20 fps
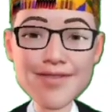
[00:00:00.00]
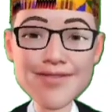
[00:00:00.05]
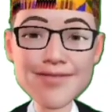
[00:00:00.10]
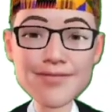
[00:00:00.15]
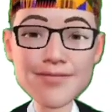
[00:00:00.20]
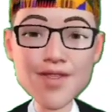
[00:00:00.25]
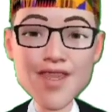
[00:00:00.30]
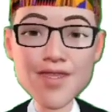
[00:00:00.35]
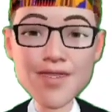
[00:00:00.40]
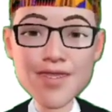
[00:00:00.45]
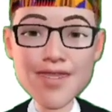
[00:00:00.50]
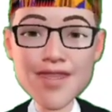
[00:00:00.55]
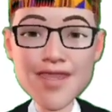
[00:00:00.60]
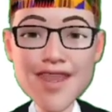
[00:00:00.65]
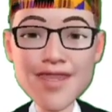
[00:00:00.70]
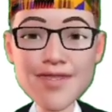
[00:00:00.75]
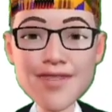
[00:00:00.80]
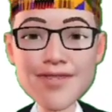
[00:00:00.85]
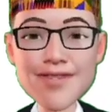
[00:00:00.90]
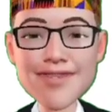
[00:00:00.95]
wa
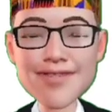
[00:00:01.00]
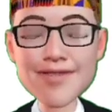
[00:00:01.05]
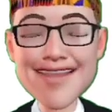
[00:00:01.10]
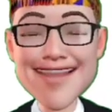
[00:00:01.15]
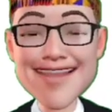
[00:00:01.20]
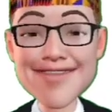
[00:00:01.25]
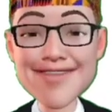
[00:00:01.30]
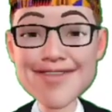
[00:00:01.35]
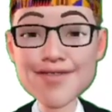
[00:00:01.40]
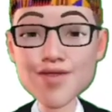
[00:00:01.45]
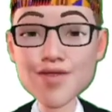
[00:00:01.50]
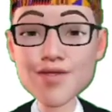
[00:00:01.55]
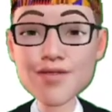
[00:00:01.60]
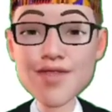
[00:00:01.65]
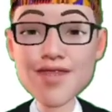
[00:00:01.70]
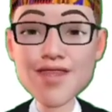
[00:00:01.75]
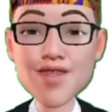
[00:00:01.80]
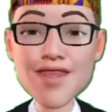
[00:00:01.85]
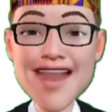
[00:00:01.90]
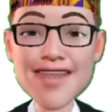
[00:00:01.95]
bihamdika
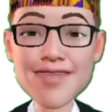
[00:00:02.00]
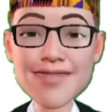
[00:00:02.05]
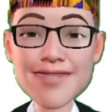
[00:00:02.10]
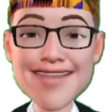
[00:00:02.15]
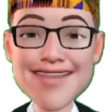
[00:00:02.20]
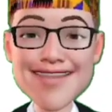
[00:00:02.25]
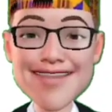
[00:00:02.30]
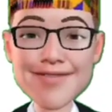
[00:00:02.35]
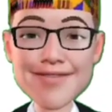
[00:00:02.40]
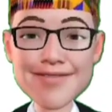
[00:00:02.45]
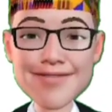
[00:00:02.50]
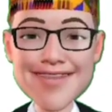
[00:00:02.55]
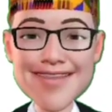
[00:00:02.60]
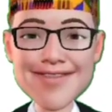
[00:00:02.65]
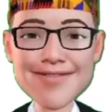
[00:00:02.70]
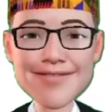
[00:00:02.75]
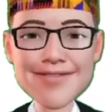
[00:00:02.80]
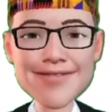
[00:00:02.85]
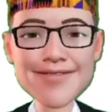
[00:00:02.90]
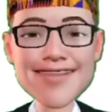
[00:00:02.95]
asyhadu an la
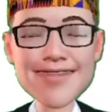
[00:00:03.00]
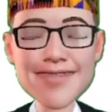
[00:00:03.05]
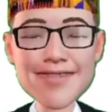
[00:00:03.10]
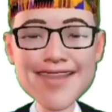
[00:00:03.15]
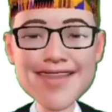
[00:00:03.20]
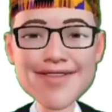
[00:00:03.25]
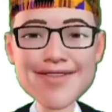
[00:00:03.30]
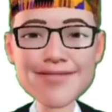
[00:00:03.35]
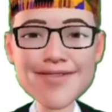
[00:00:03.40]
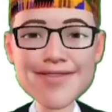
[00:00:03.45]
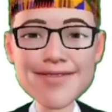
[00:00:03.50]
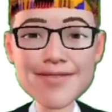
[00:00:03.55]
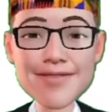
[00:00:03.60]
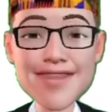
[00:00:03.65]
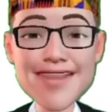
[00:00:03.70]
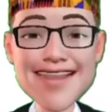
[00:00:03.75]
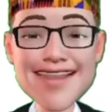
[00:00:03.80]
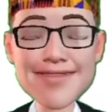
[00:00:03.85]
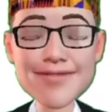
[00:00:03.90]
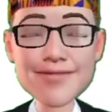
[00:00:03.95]
ilaha illa
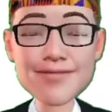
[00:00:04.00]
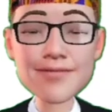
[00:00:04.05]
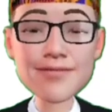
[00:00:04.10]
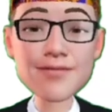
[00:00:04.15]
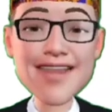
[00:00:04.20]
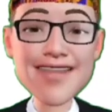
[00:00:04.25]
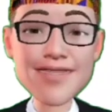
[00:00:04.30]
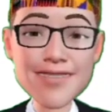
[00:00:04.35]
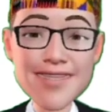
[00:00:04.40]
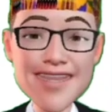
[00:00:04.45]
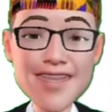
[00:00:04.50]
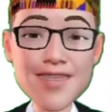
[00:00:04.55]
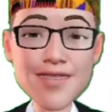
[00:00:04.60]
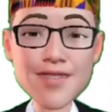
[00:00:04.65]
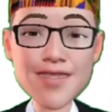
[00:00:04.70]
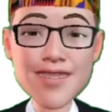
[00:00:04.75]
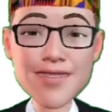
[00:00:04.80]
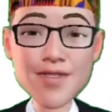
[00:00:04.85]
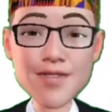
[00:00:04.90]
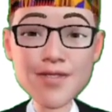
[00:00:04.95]
anta
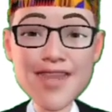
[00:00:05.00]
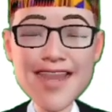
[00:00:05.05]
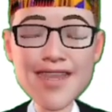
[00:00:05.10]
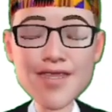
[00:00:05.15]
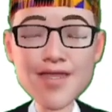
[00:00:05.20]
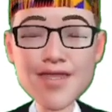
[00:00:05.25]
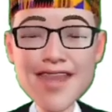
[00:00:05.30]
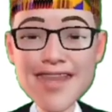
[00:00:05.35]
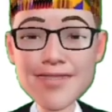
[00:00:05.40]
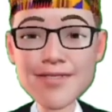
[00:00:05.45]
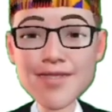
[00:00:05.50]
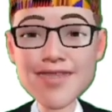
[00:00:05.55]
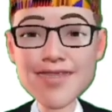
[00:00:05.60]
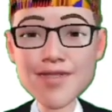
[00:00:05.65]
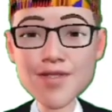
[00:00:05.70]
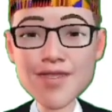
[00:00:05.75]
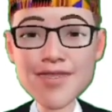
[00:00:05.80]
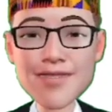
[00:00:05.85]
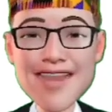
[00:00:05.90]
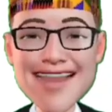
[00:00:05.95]
astaghfiruka wa
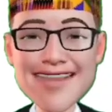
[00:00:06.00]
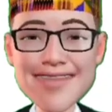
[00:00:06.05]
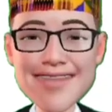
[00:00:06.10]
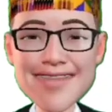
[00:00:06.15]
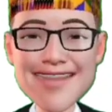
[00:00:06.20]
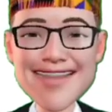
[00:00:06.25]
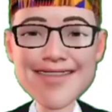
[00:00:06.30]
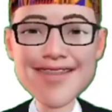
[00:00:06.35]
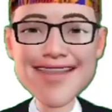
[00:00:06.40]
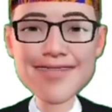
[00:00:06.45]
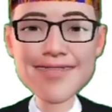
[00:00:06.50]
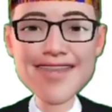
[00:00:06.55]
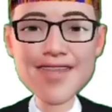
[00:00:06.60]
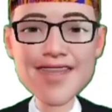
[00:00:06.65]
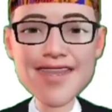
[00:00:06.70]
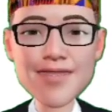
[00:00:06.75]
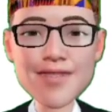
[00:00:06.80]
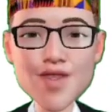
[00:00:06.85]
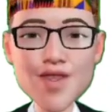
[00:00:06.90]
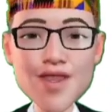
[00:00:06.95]
atubu ilaik
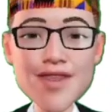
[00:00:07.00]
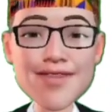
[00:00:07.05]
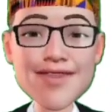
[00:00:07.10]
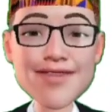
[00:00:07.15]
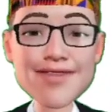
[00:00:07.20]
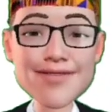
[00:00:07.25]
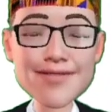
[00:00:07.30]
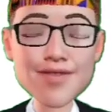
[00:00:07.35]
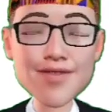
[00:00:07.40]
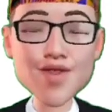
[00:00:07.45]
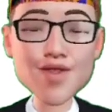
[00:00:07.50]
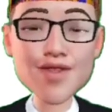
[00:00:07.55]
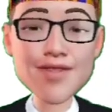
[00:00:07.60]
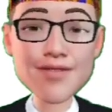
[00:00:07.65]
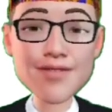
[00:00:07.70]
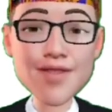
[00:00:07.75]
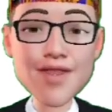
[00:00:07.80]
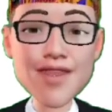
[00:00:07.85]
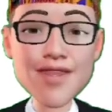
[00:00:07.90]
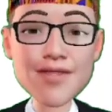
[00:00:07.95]

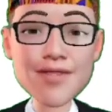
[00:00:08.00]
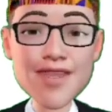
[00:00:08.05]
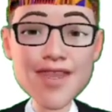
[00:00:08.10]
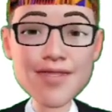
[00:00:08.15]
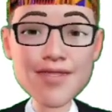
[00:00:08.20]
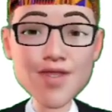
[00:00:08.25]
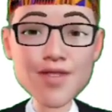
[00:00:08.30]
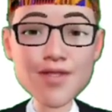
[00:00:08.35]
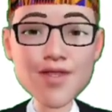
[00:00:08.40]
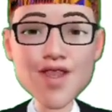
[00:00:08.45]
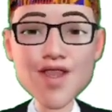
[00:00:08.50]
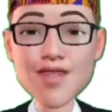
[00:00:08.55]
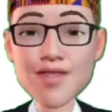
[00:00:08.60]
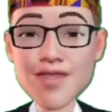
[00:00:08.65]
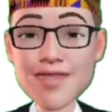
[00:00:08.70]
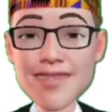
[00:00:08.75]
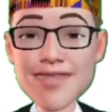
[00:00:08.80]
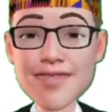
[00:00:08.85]
assalamualaikum warahmatullahi